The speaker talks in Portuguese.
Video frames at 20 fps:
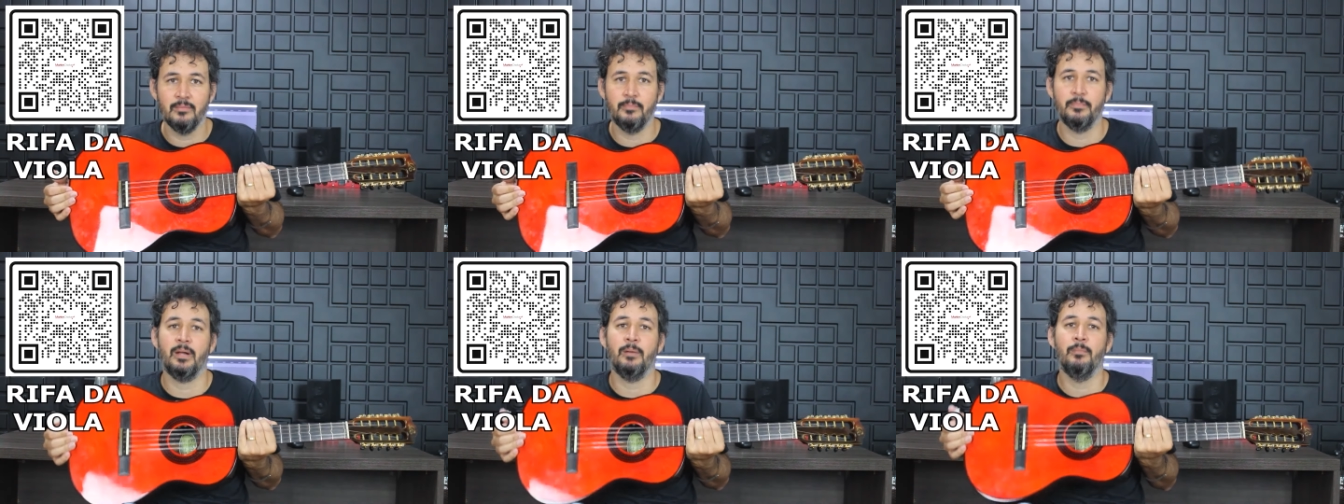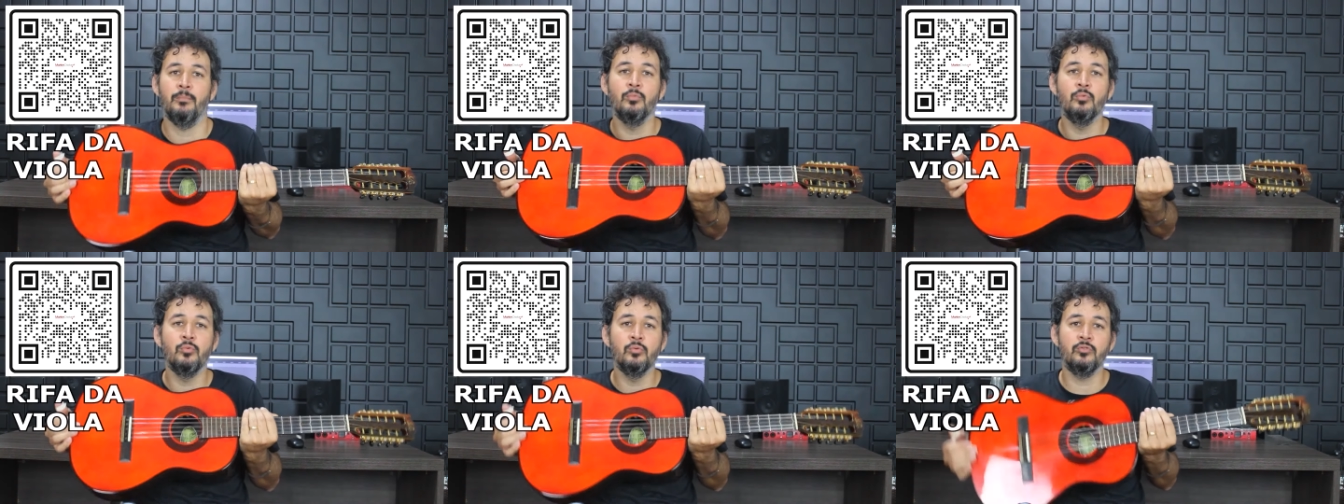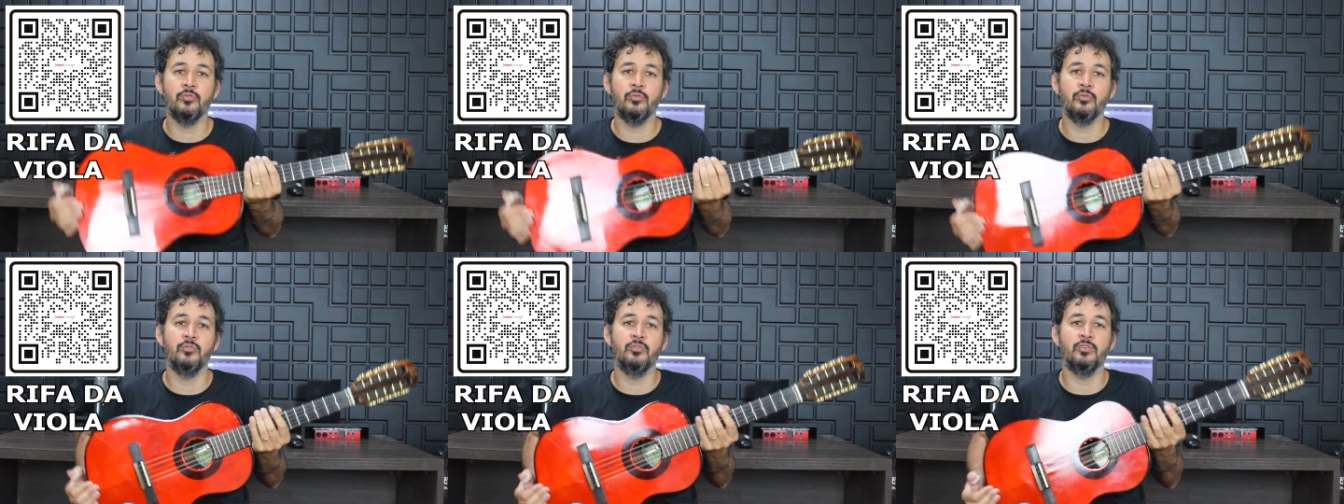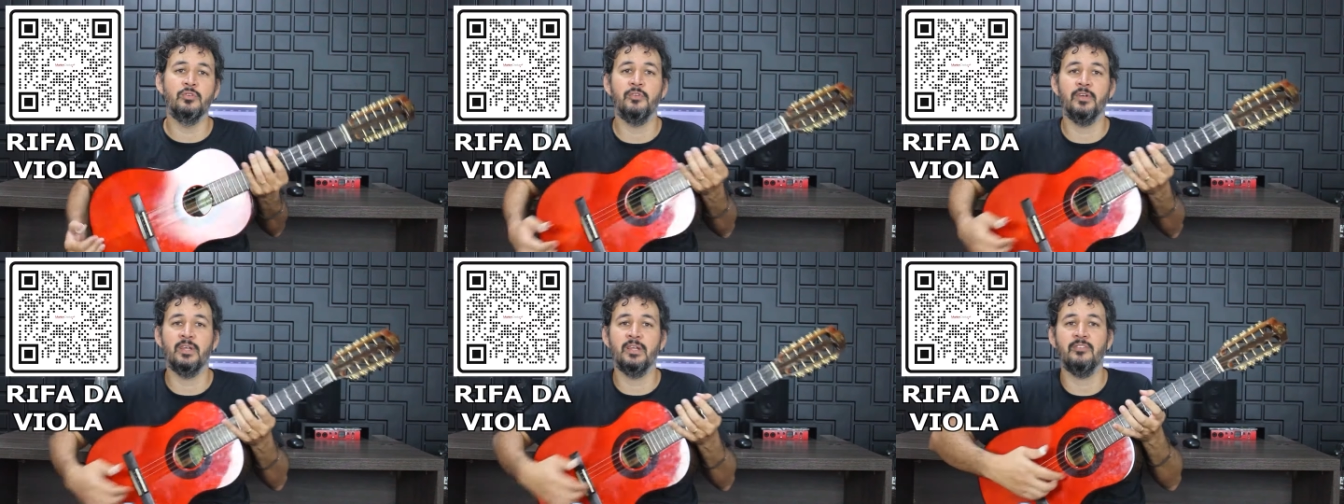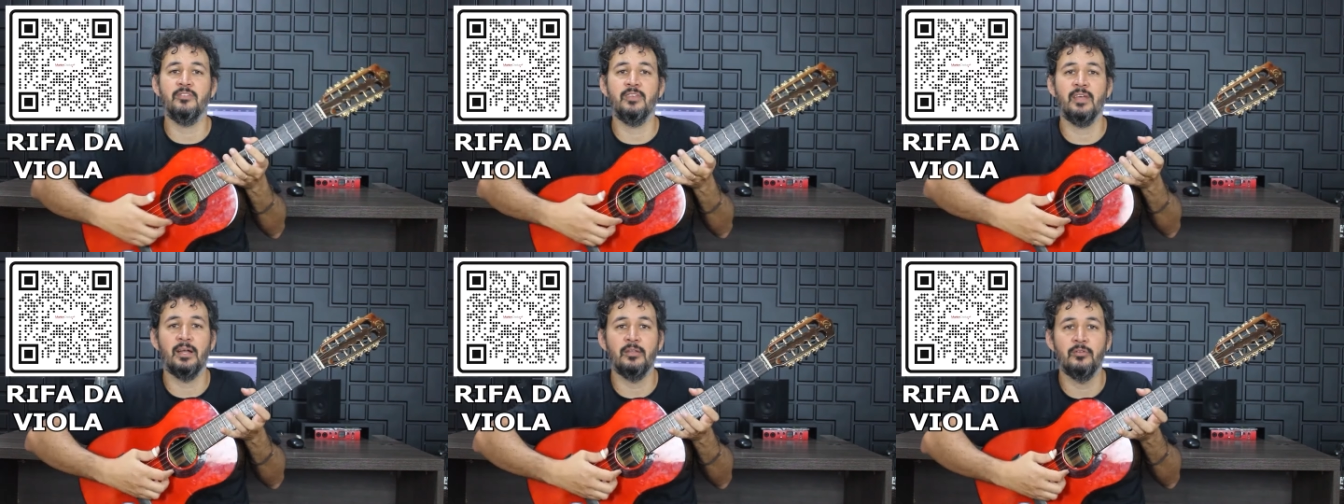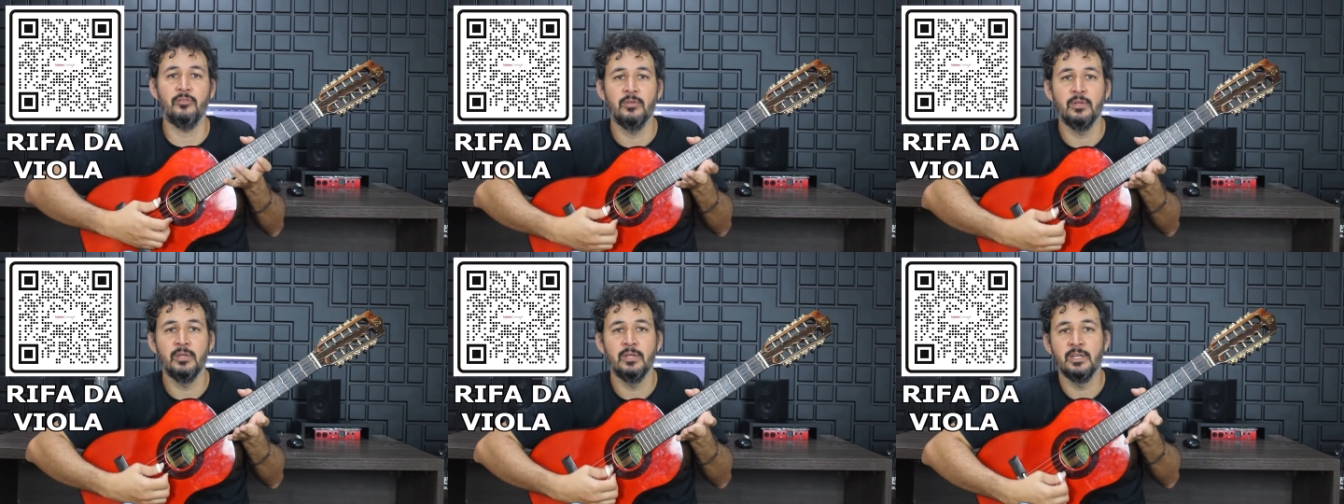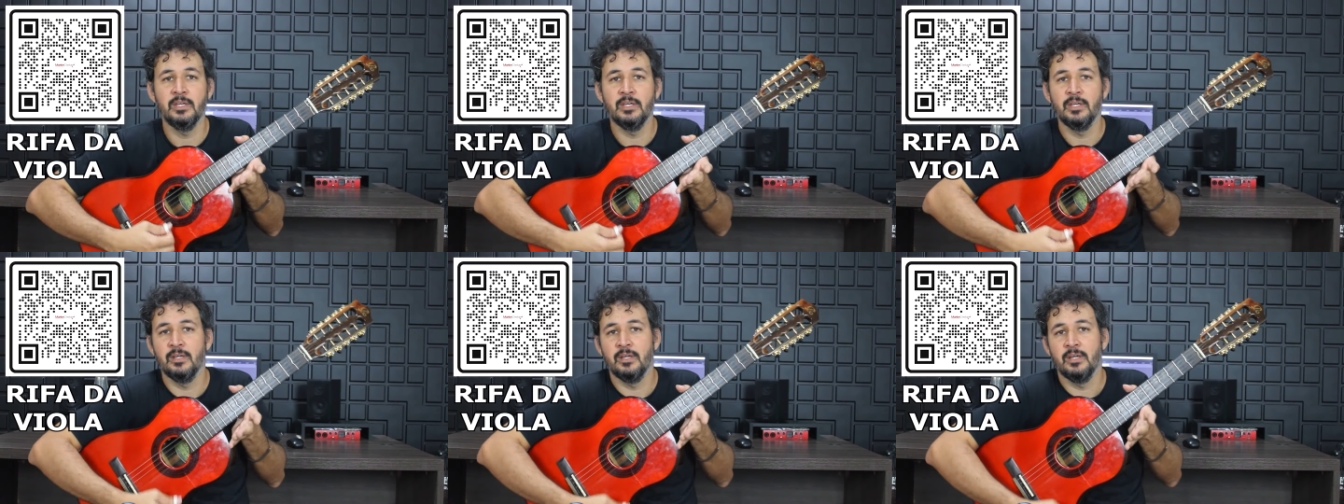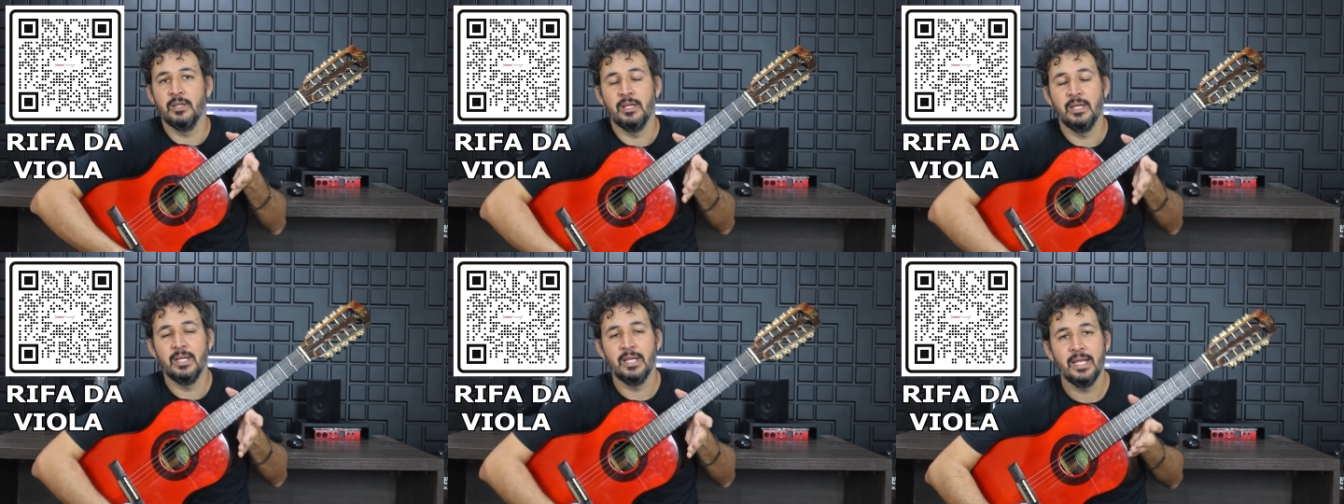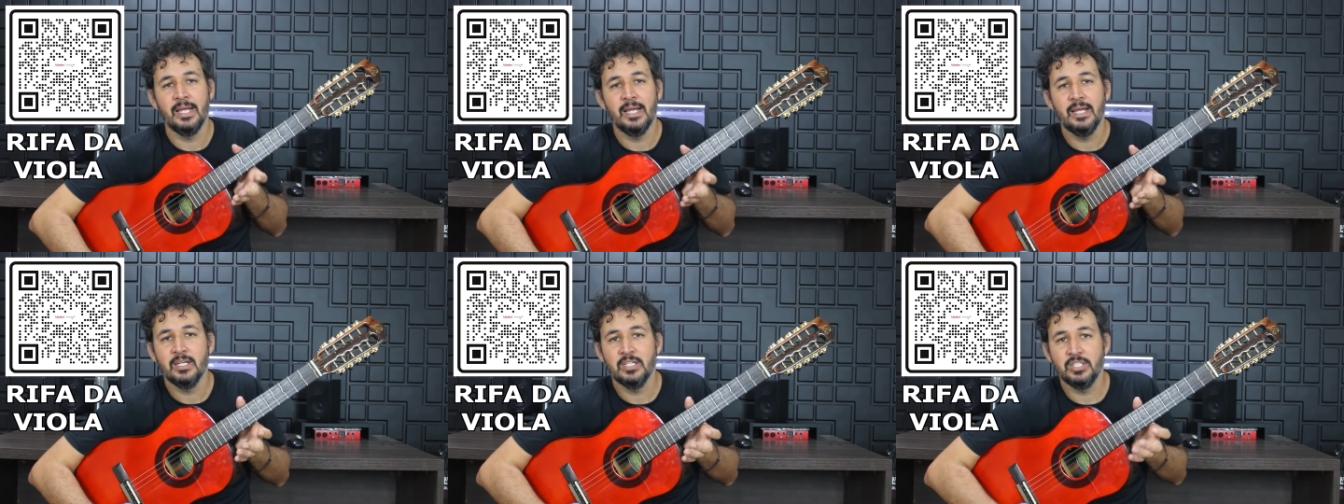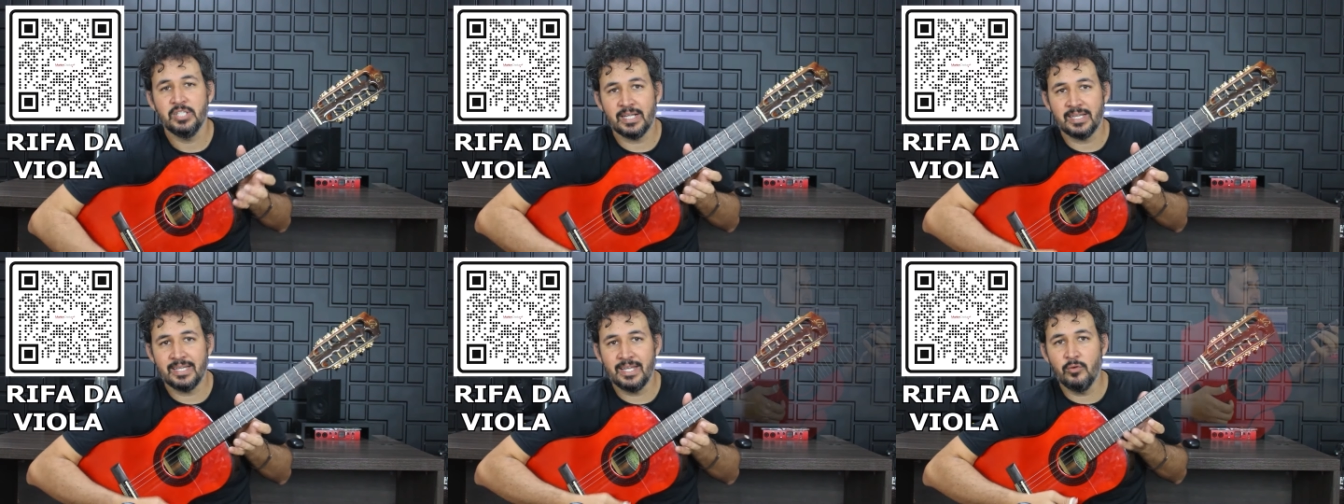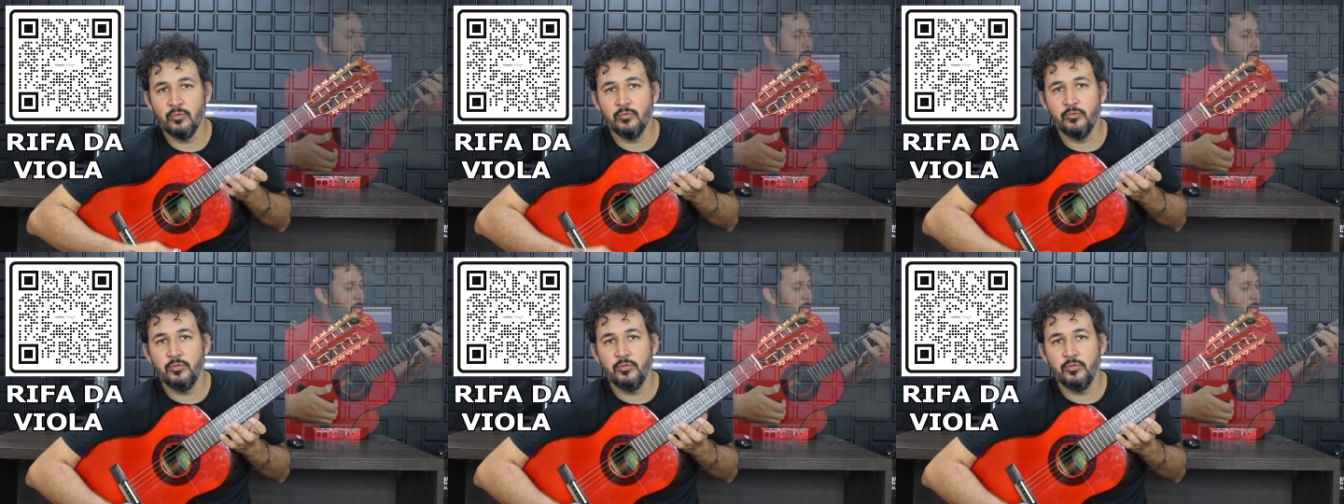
para músicos diferenciados. Já tem um